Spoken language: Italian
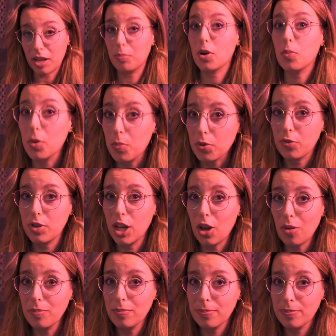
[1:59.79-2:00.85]
il proprio
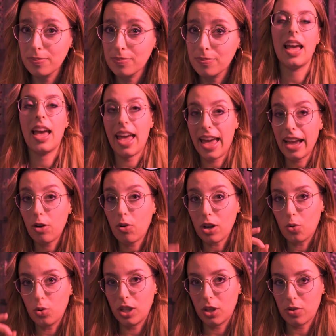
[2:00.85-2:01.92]
profilo? Ecco
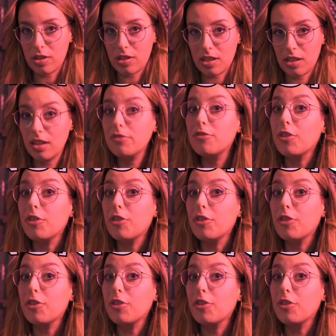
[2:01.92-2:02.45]
alcuni consigli